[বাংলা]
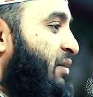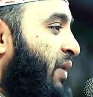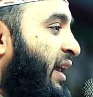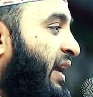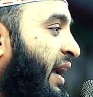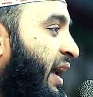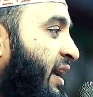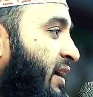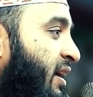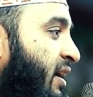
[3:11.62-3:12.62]
দিতে পারে কে
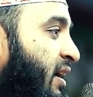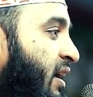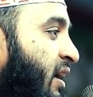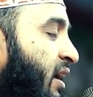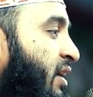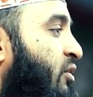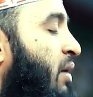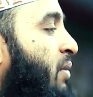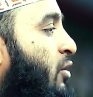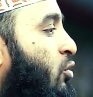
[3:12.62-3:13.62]
কিন্তু
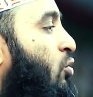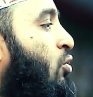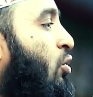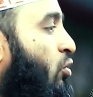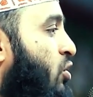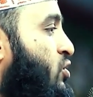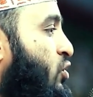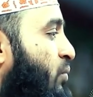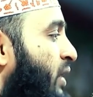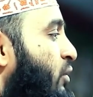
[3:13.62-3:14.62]
আমরা দুঃখ
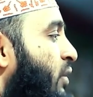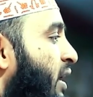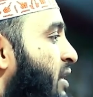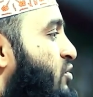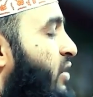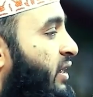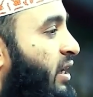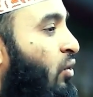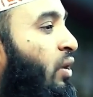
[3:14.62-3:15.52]
কষ্ট বেদনা কিছু একটা